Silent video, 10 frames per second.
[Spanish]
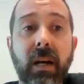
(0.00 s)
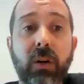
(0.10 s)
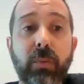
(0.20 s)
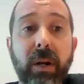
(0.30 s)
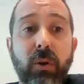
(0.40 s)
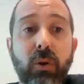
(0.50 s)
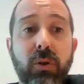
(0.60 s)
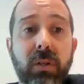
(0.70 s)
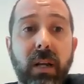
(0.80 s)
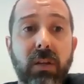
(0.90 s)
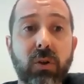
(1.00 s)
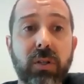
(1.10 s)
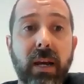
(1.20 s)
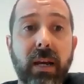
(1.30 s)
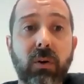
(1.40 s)
al número 2 le
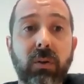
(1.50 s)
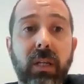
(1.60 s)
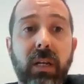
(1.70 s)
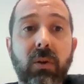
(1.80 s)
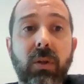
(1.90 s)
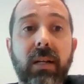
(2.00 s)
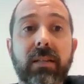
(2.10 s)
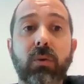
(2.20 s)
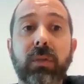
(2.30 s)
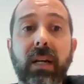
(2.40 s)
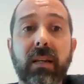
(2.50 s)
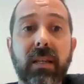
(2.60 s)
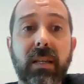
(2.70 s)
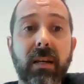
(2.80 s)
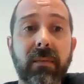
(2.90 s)
asocia el contenido de la segunda
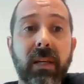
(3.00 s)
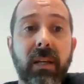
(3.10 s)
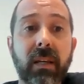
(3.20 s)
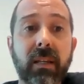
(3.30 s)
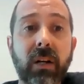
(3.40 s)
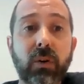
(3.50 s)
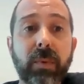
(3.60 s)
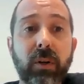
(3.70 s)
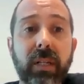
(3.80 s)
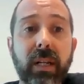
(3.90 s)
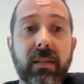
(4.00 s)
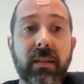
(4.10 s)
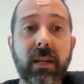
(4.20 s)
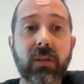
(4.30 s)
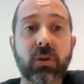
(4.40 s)
casilla y al número
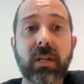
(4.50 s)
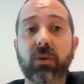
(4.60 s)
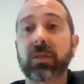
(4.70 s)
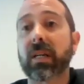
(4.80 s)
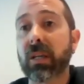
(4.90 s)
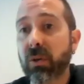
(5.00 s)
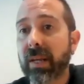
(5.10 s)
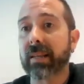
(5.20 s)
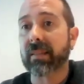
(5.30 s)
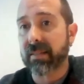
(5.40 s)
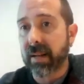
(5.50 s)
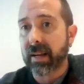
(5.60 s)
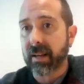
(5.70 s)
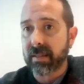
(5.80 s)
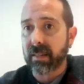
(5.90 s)
3 le asocia el contenido de la
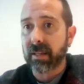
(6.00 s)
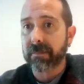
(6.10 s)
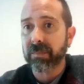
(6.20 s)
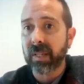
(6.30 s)
tercera casilla.